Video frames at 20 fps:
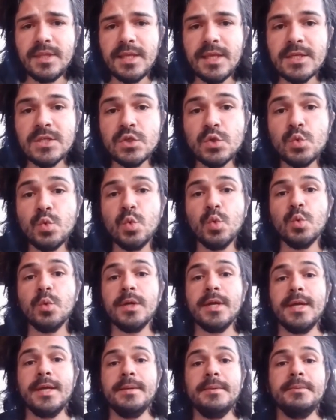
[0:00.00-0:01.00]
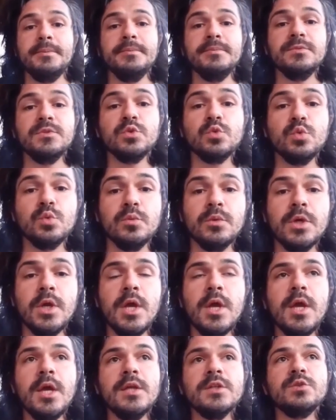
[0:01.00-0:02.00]
su, eh, su,
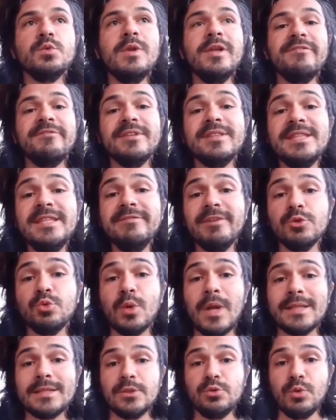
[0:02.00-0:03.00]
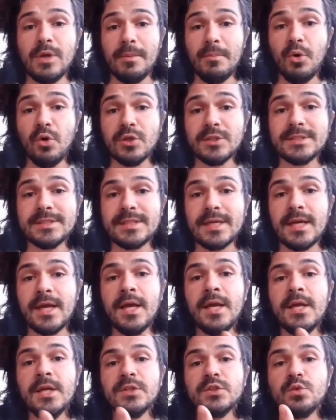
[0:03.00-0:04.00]
sull'effettiva durata di una mostra,
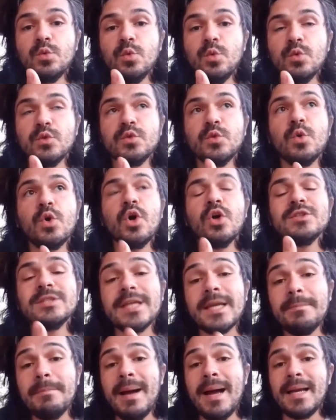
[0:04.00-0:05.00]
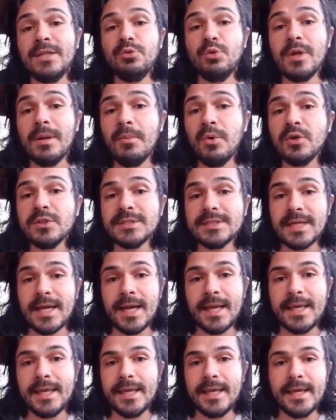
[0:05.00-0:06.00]
su, su, cosa rimane di una
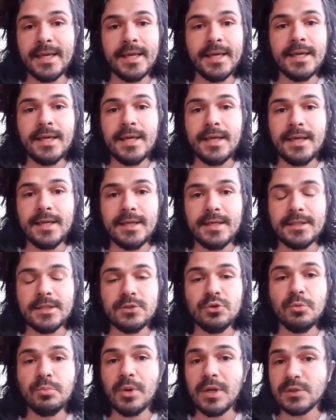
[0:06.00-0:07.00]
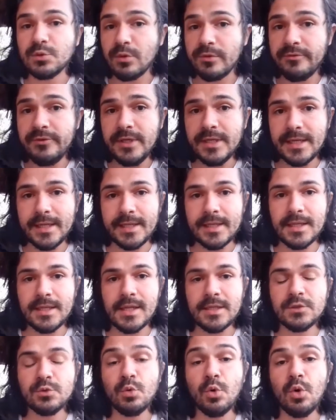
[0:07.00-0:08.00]
mostra anche eh, dopo la sua fine,
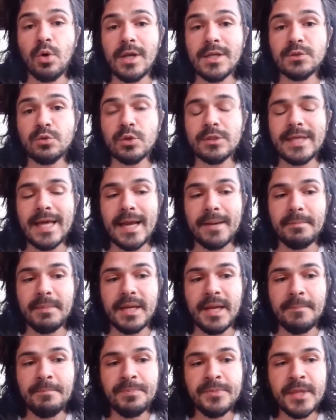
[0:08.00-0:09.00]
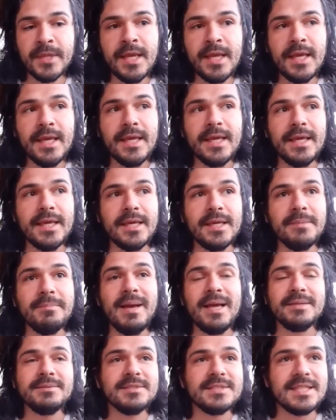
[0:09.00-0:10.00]
al suo, al suo, termine. E
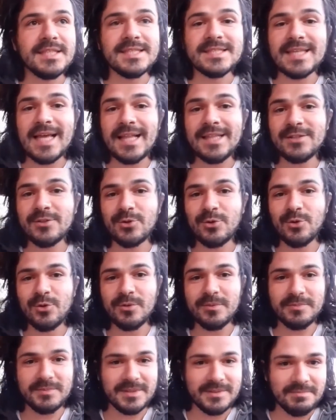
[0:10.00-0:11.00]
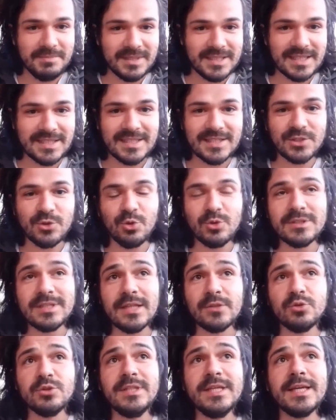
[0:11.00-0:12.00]
beh, senz'altro, è abbastanza
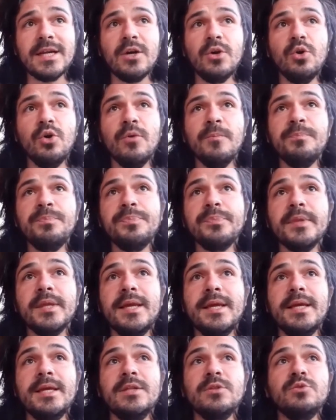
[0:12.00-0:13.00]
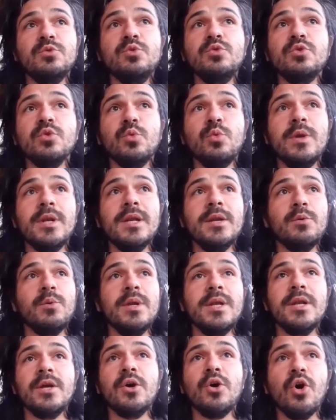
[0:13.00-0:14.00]
scontato dirlo, eh, tutto quel,
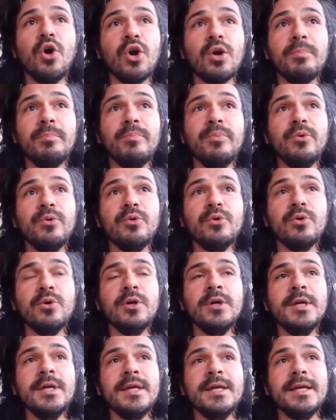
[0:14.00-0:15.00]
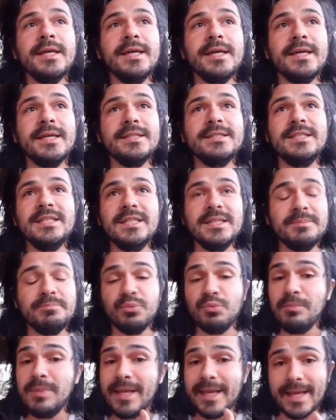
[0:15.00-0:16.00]
quel corpo eh, di
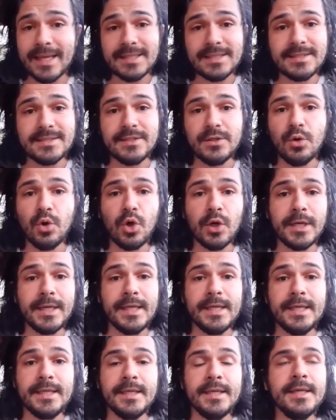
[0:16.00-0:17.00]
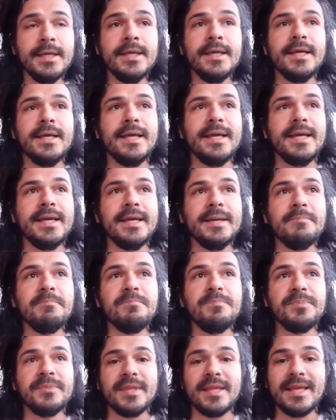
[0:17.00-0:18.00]
pubblicazioni,
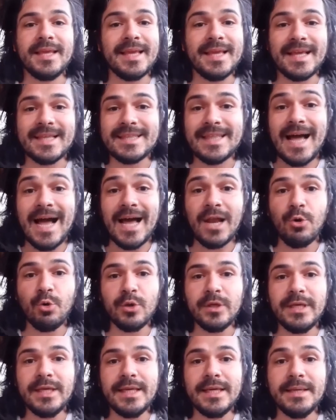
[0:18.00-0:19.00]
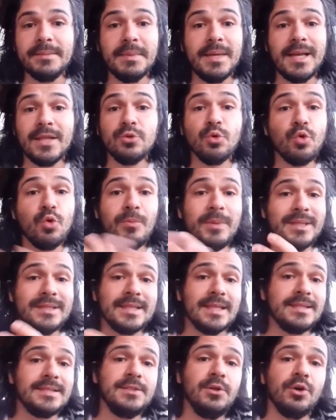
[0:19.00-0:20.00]
ehm, cataloghi, la
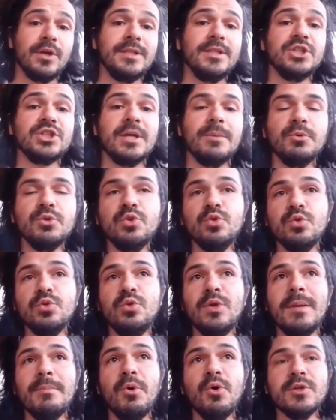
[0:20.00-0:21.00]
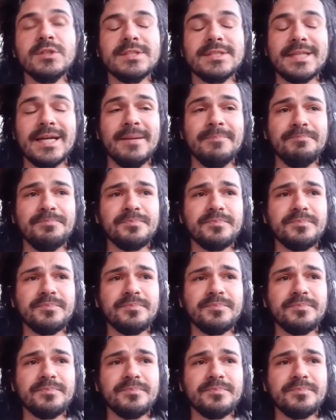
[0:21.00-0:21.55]
documentazione, diciamo, di, di una mostra